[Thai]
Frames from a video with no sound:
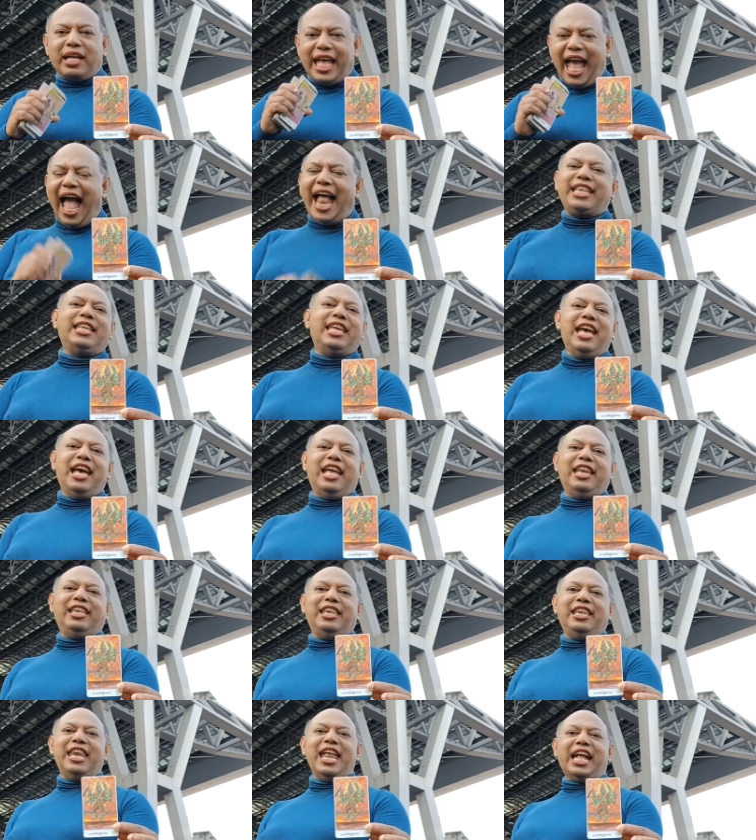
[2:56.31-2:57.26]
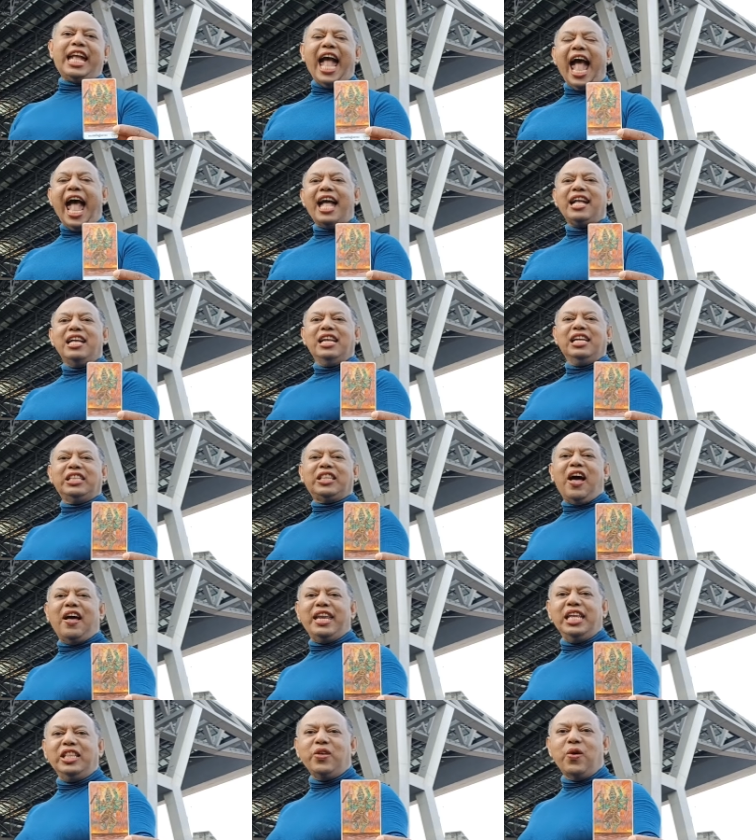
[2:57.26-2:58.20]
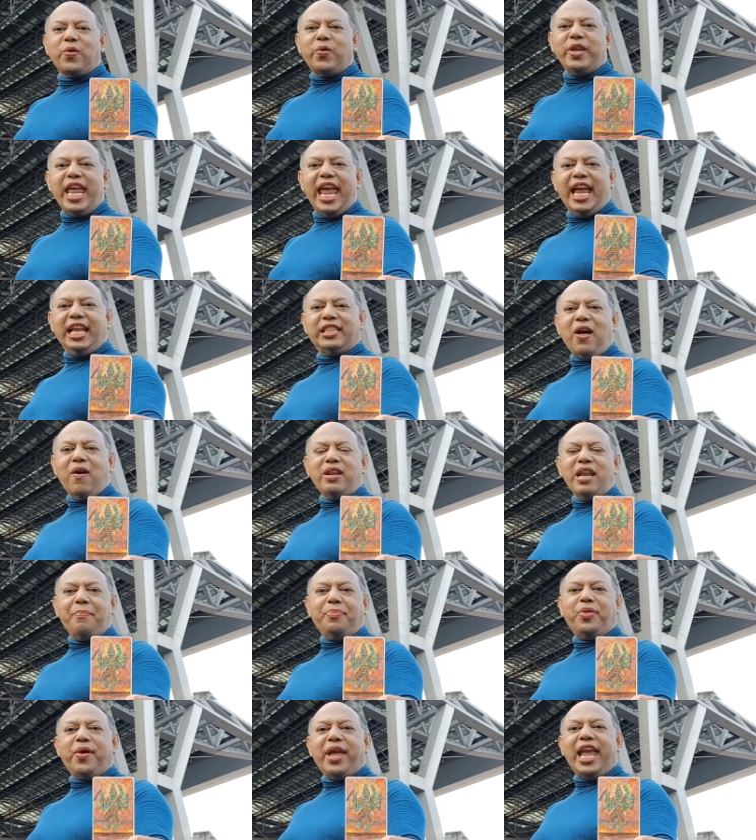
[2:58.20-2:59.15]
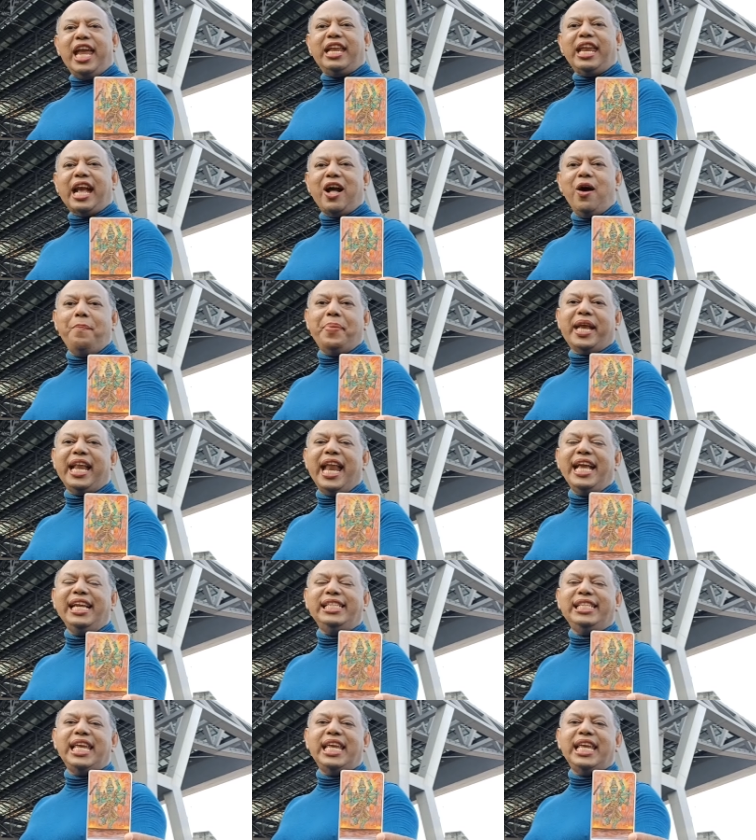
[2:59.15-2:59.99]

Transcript: การเงินนะคะ ตอนนี้ตัวคุณเองต้องนำตัวเองเนี่ยเข้าไปใกล้